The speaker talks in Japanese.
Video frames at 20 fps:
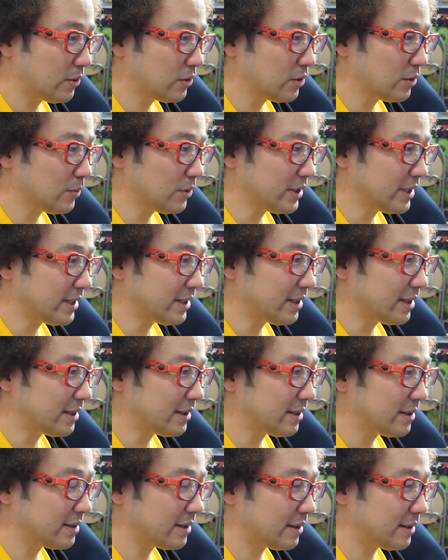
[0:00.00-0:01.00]
の音もねなか
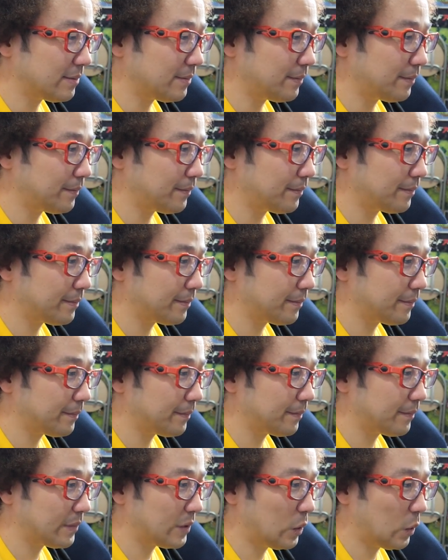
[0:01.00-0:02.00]
なか。
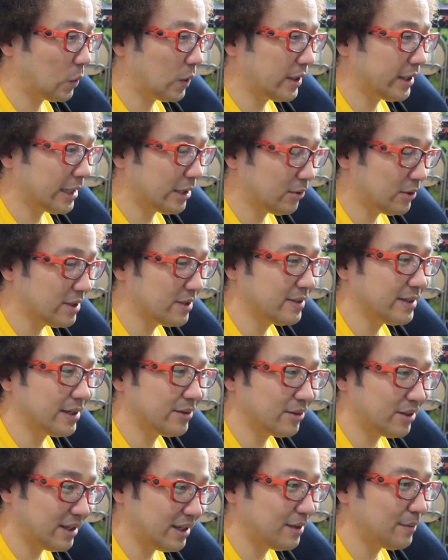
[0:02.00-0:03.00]
ほこらにたどり着いた
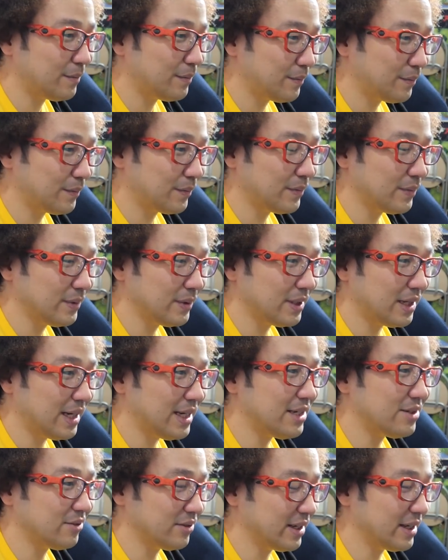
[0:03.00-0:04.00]
時がいい
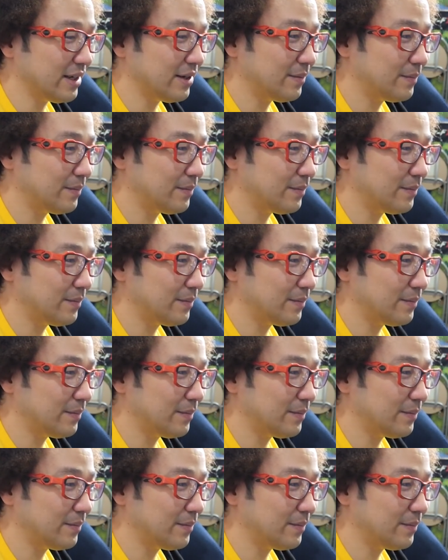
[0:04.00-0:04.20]
ですよね。